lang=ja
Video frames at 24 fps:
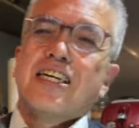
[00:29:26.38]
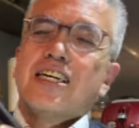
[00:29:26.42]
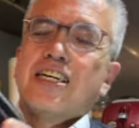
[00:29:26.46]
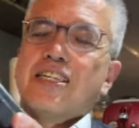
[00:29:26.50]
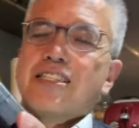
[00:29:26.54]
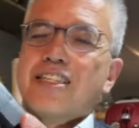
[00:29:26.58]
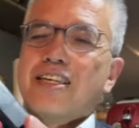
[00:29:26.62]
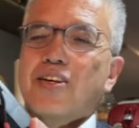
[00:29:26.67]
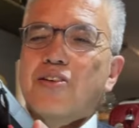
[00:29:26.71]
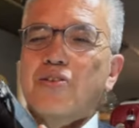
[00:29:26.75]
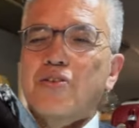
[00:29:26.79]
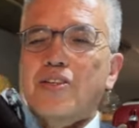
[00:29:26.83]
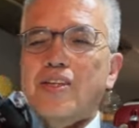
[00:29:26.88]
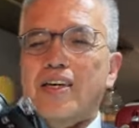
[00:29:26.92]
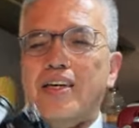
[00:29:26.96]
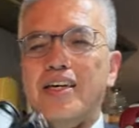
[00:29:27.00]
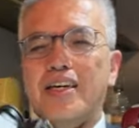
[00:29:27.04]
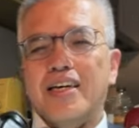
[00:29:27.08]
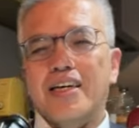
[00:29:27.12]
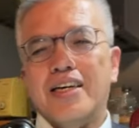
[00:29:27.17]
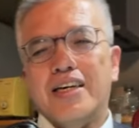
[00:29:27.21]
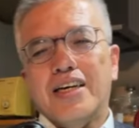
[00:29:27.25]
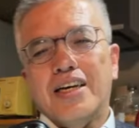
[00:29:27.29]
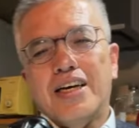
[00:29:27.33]
なの
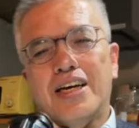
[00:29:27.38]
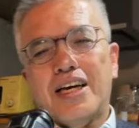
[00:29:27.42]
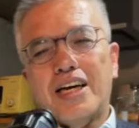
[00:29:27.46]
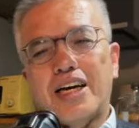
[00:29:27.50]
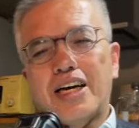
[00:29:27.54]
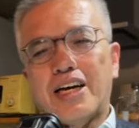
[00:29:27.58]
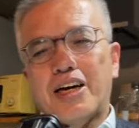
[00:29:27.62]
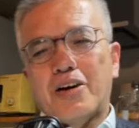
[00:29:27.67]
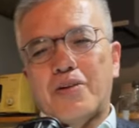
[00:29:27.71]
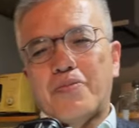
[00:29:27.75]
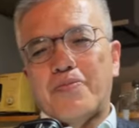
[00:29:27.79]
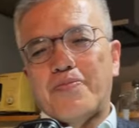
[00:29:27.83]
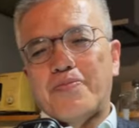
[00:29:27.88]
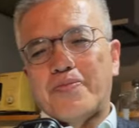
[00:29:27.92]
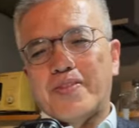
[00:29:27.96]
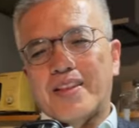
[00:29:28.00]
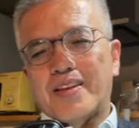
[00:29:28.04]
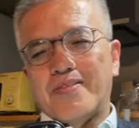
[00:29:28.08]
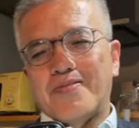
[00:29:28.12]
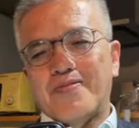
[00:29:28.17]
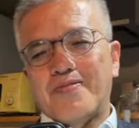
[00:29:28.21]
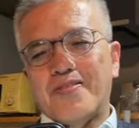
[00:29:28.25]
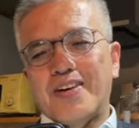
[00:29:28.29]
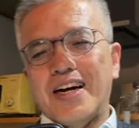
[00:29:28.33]
で
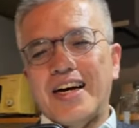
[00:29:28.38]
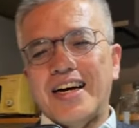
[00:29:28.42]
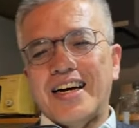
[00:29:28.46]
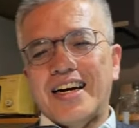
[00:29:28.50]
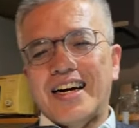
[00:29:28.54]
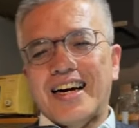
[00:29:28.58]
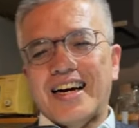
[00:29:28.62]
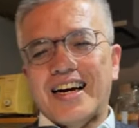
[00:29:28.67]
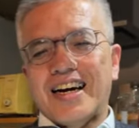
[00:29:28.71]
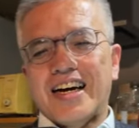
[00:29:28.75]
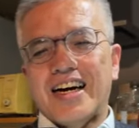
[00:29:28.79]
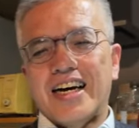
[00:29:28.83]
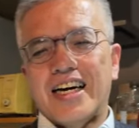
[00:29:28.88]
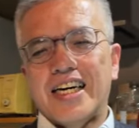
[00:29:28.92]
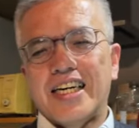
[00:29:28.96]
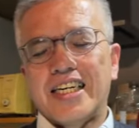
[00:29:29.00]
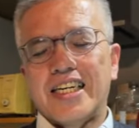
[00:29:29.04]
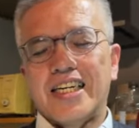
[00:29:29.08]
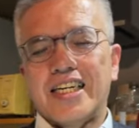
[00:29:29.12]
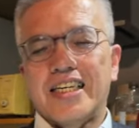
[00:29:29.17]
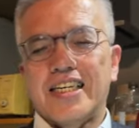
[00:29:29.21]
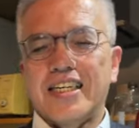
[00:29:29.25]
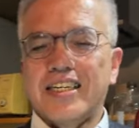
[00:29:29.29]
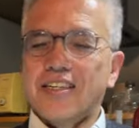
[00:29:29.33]
まあ、
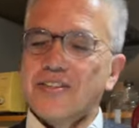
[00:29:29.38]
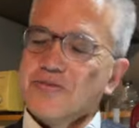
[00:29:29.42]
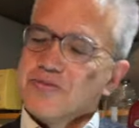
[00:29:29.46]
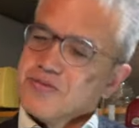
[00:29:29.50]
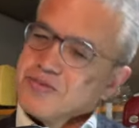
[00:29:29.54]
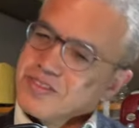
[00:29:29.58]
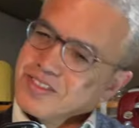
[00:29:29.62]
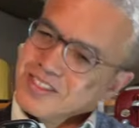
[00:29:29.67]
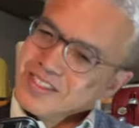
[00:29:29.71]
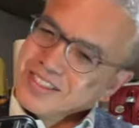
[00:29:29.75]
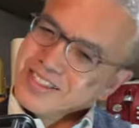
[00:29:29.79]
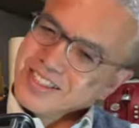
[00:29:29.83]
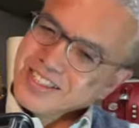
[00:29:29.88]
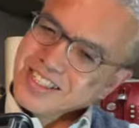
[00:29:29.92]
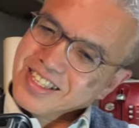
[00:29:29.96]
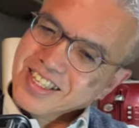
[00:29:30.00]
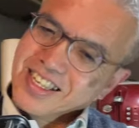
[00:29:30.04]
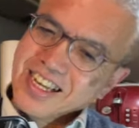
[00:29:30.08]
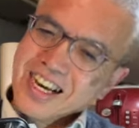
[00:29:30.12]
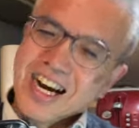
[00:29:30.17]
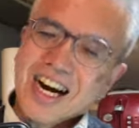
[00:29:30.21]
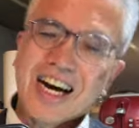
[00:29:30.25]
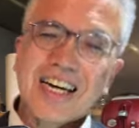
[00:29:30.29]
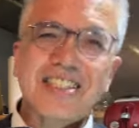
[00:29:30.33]
う
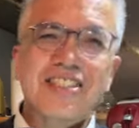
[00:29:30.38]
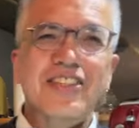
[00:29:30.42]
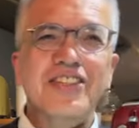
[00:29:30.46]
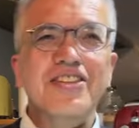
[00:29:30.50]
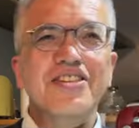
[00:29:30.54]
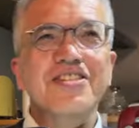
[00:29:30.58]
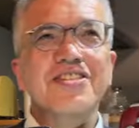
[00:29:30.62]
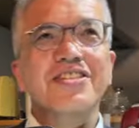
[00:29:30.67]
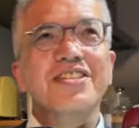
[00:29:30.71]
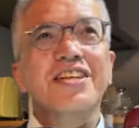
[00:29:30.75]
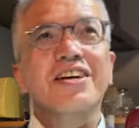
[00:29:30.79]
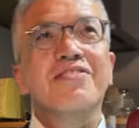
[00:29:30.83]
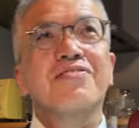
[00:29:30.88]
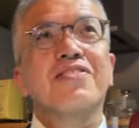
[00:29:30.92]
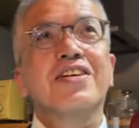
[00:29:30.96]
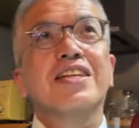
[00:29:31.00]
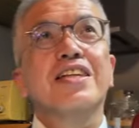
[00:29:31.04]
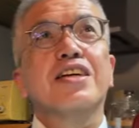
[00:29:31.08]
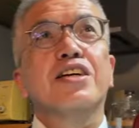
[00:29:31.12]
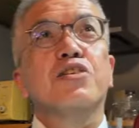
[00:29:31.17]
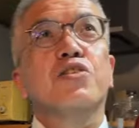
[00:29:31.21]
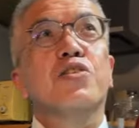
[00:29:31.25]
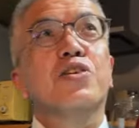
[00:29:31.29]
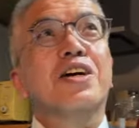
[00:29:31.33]
ん、80点ま
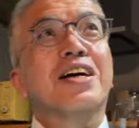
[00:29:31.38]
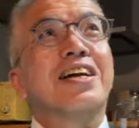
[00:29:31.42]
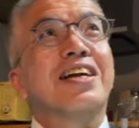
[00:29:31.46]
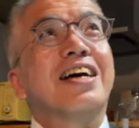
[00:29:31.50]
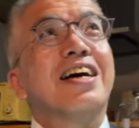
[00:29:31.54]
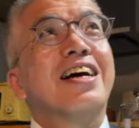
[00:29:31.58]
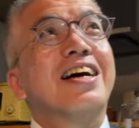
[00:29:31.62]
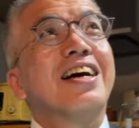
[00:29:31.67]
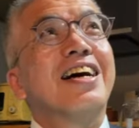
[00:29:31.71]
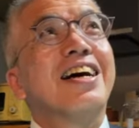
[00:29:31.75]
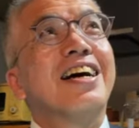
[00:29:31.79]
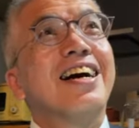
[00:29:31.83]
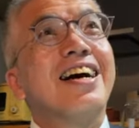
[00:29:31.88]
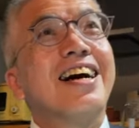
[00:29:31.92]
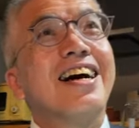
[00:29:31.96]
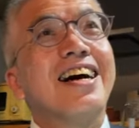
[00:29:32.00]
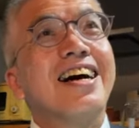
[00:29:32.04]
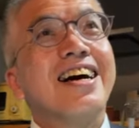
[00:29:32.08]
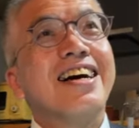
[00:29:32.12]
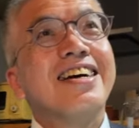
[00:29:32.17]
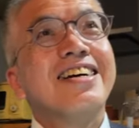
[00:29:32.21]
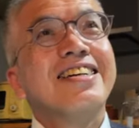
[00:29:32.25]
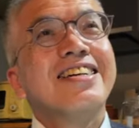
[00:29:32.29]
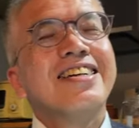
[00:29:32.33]
でいくか
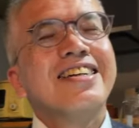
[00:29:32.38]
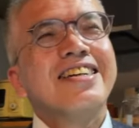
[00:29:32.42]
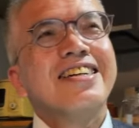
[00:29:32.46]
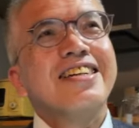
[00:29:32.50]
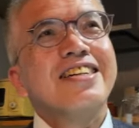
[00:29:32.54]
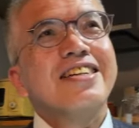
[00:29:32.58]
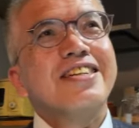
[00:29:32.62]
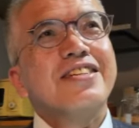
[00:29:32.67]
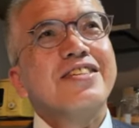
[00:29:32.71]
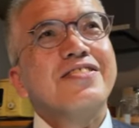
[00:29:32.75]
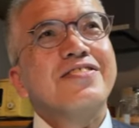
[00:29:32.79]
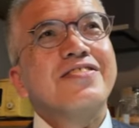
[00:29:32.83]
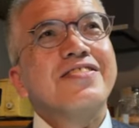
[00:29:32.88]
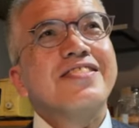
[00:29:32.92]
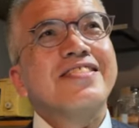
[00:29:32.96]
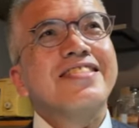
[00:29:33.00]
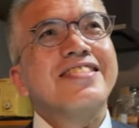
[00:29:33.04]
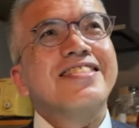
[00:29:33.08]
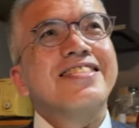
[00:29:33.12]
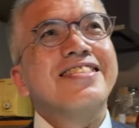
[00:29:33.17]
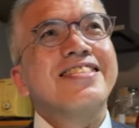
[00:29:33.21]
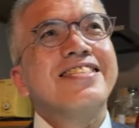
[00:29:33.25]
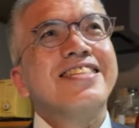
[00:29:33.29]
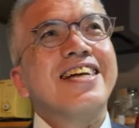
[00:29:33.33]
な
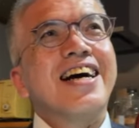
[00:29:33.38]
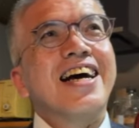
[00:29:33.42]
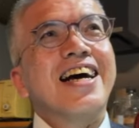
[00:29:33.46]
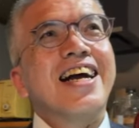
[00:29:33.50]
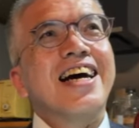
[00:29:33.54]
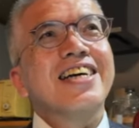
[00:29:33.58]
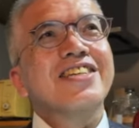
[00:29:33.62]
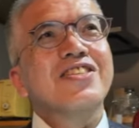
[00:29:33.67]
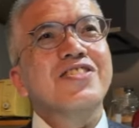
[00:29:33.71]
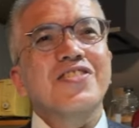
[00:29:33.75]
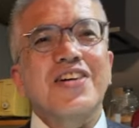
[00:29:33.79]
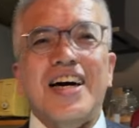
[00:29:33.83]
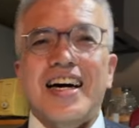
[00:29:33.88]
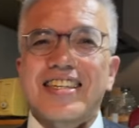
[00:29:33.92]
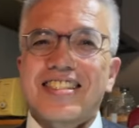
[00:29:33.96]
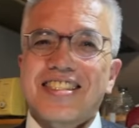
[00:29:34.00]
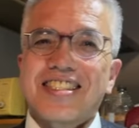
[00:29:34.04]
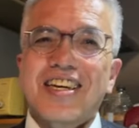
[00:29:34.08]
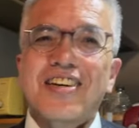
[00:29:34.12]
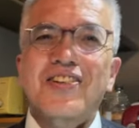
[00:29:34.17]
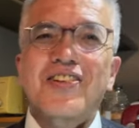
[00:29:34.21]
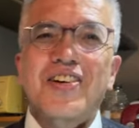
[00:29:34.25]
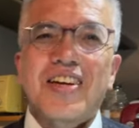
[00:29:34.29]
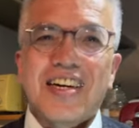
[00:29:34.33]
78
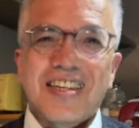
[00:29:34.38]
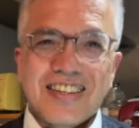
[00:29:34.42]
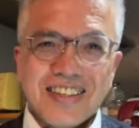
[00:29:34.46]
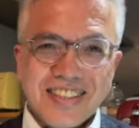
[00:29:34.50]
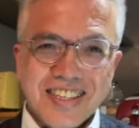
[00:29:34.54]
点くらいです